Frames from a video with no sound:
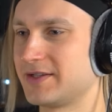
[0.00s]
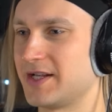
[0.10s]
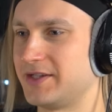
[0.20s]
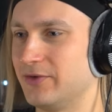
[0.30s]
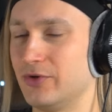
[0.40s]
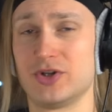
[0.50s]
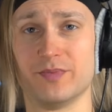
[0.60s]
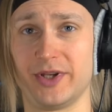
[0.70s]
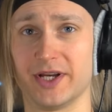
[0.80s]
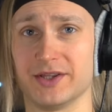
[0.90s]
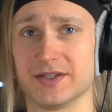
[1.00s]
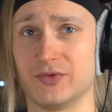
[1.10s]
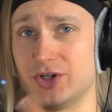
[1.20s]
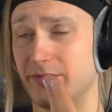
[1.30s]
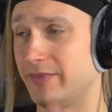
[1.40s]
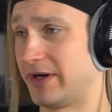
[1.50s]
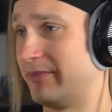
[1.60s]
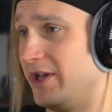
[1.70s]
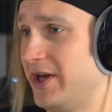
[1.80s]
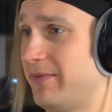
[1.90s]
кстати, очень приятно звучат
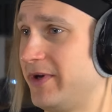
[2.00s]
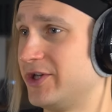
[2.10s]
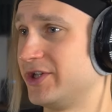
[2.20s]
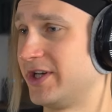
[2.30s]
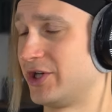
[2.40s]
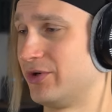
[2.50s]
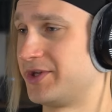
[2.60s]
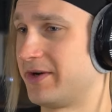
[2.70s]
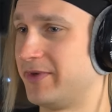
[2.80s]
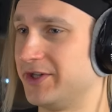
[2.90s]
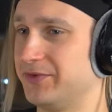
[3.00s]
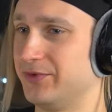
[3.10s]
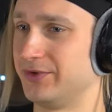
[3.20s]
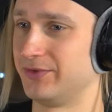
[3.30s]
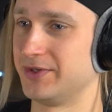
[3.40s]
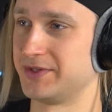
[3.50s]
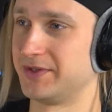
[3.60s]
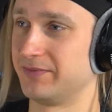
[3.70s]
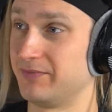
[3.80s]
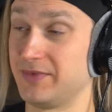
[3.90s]
барабаны, опять же, хорошо отрабатывают, то есть
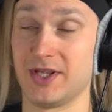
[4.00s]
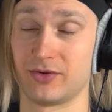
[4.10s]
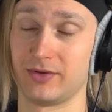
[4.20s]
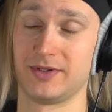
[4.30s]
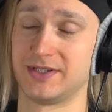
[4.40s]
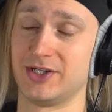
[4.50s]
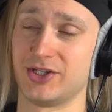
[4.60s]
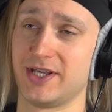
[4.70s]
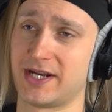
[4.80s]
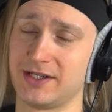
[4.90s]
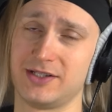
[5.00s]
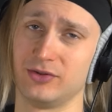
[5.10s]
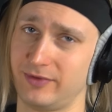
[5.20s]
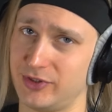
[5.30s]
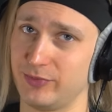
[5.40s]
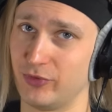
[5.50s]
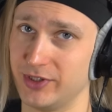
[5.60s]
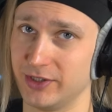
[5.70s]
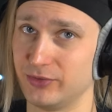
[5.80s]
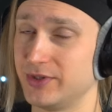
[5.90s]
нету излишней яркости, но вы уже
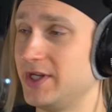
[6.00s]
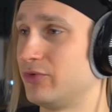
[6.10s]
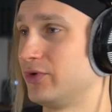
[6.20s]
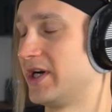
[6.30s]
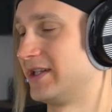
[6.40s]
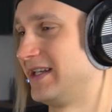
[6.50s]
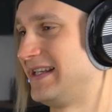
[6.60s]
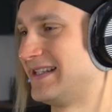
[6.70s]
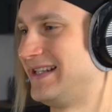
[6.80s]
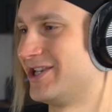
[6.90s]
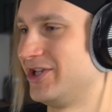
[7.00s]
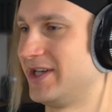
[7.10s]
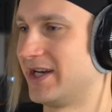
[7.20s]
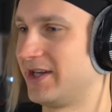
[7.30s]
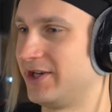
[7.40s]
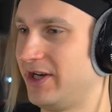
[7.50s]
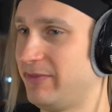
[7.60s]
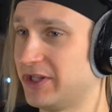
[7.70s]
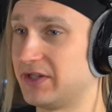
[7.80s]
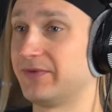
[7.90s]
поняли, тут нету как-то излишне ярких
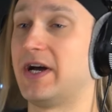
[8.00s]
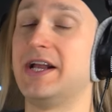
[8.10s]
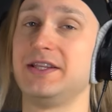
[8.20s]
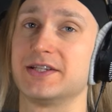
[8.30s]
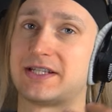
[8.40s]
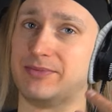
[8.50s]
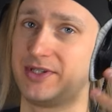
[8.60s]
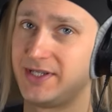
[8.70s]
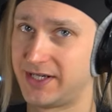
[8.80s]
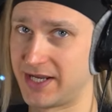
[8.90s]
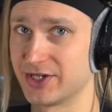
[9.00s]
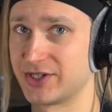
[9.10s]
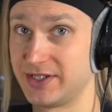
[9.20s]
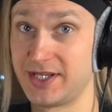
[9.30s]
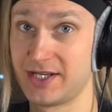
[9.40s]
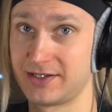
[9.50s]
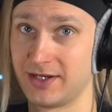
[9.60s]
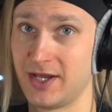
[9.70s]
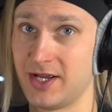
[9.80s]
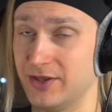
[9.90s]
элементов, они на самом-то деле, конечно, есть,
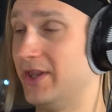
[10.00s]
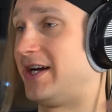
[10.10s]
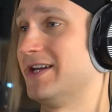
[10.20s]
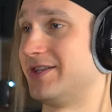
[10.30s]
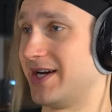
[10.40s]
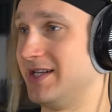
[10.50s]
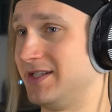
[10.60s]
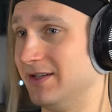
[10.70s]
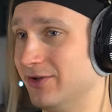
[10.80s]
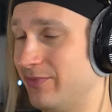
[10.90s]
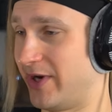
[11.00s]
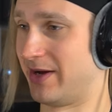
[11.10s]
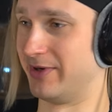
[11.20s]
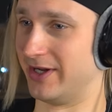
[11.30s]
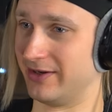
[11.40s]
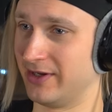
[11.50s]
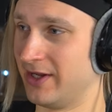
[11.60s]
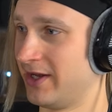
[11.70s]
на контрасте, но прямо...